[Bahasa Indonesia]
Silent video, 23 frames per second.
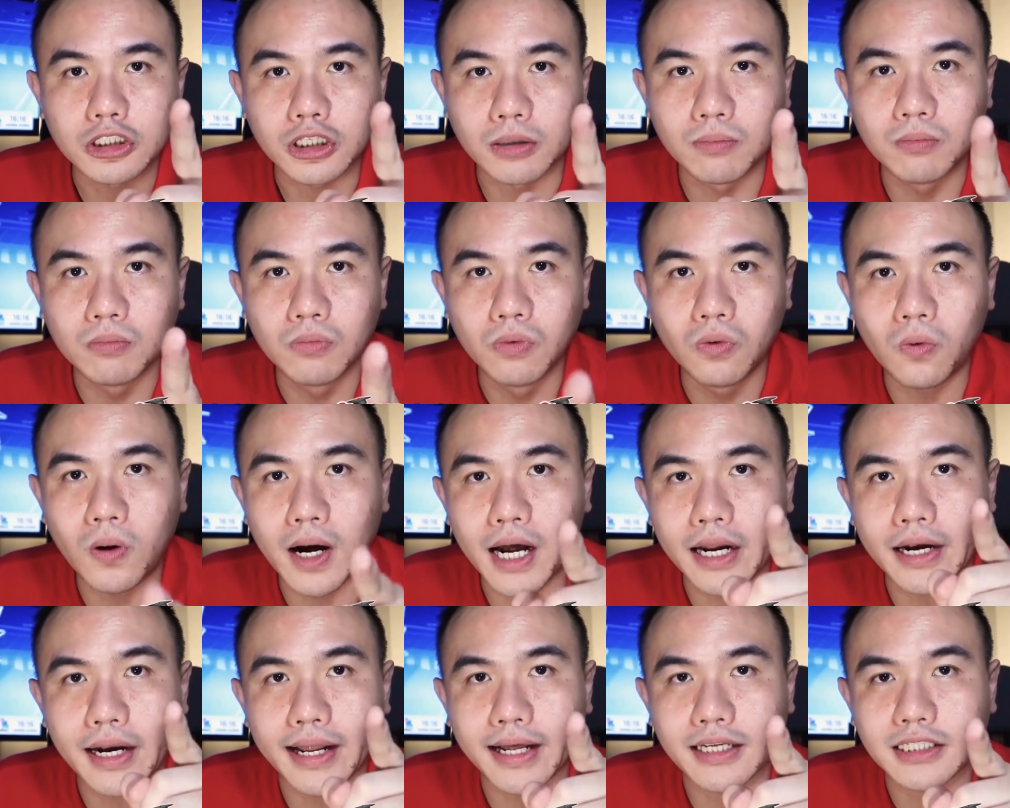
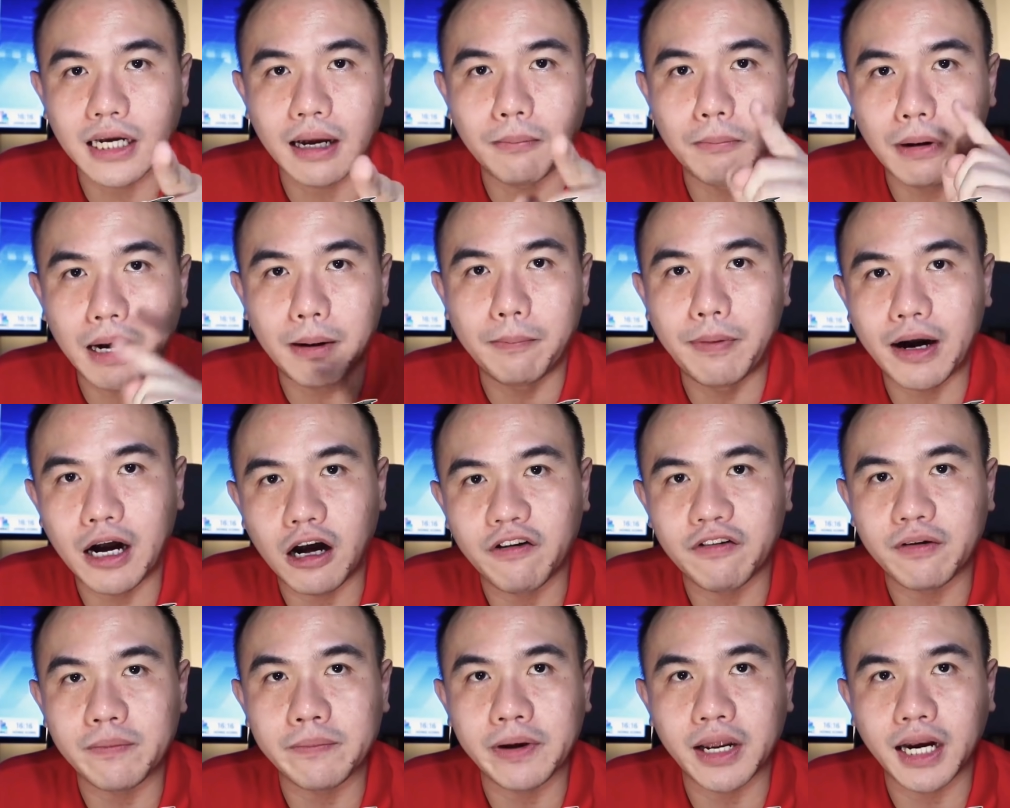semua nasabah Bank
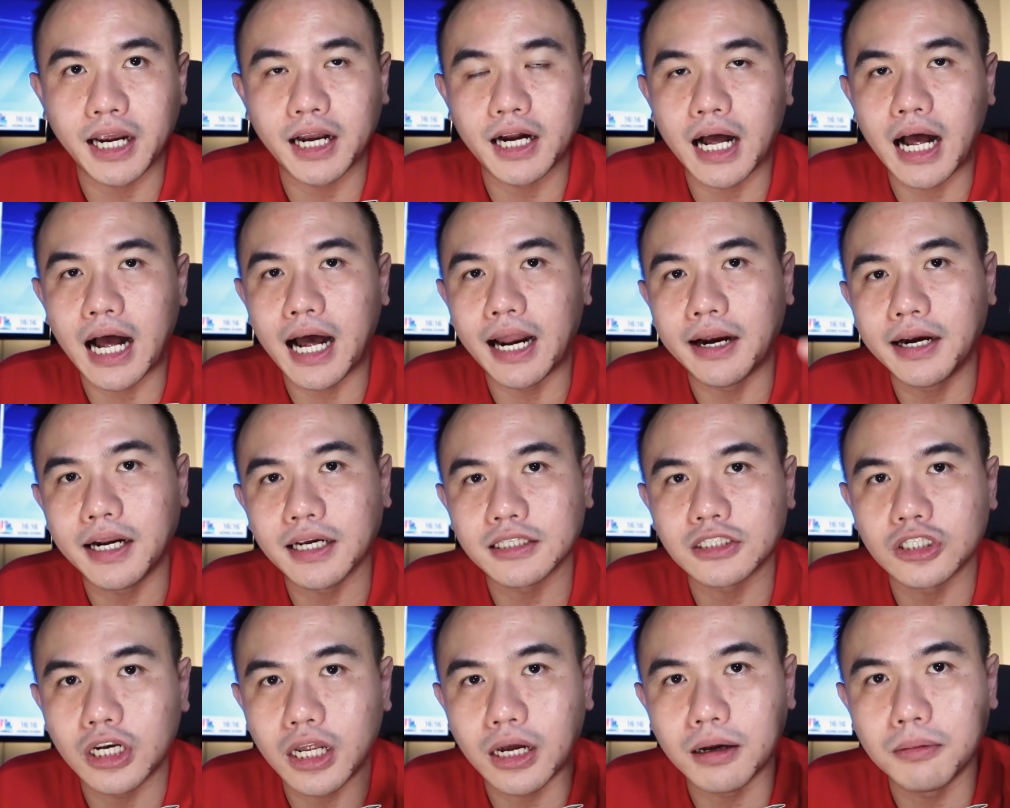of America
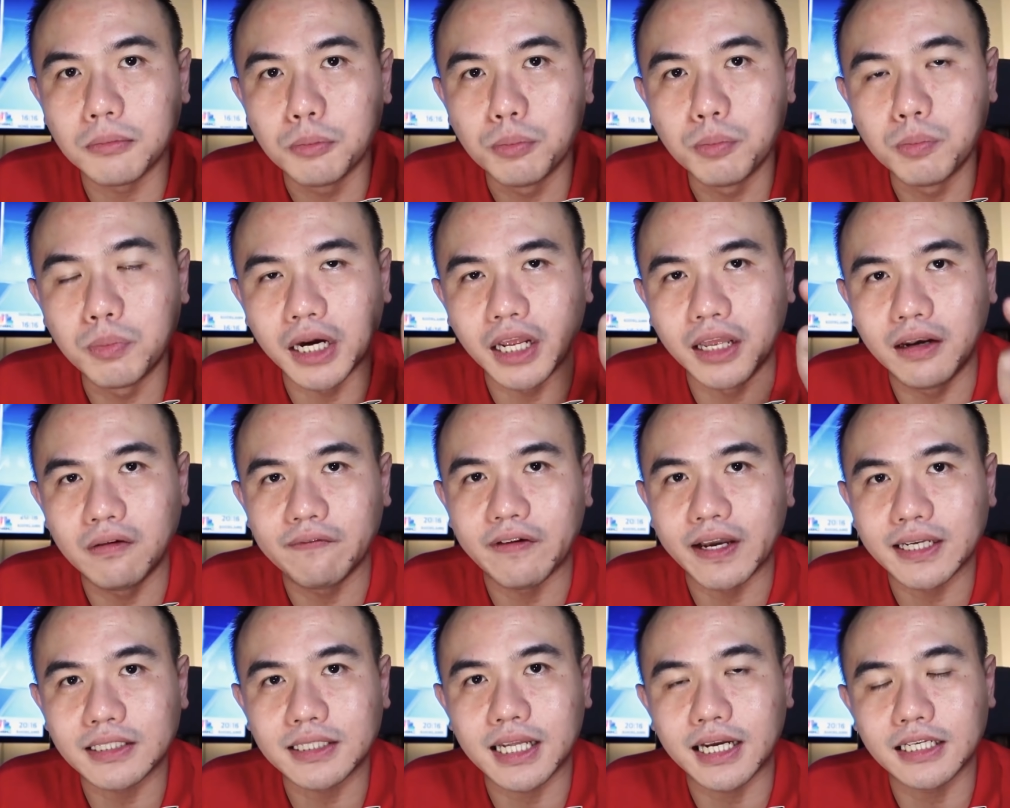Anda sedang
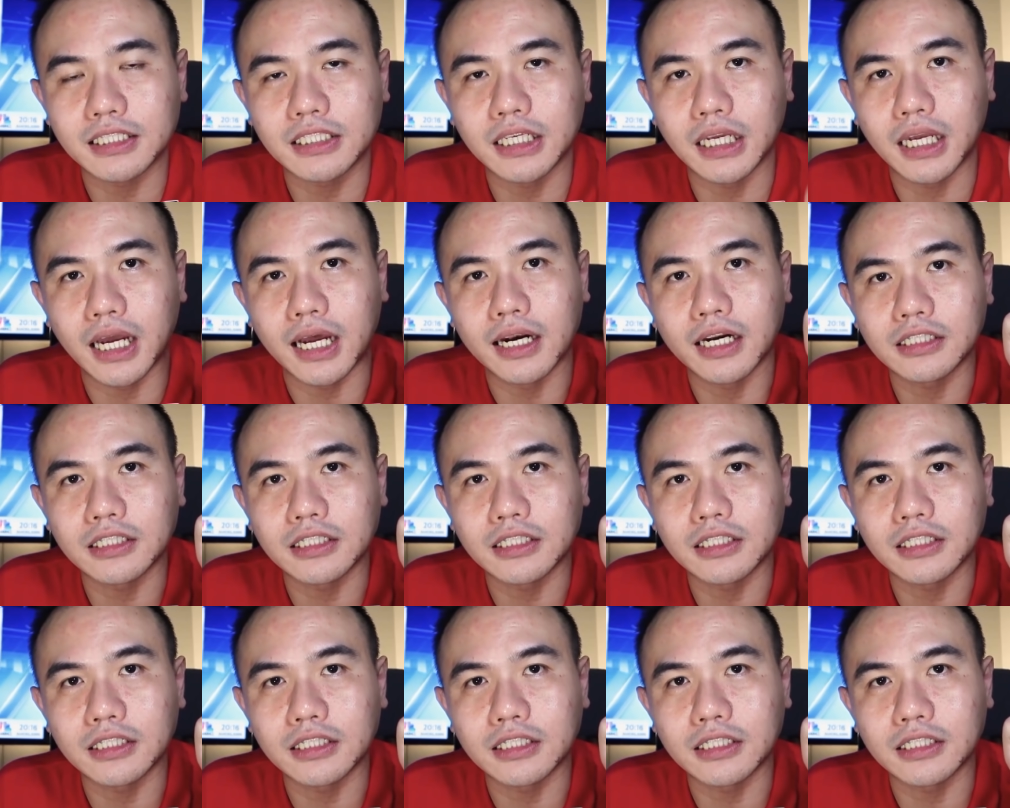berinvestasi,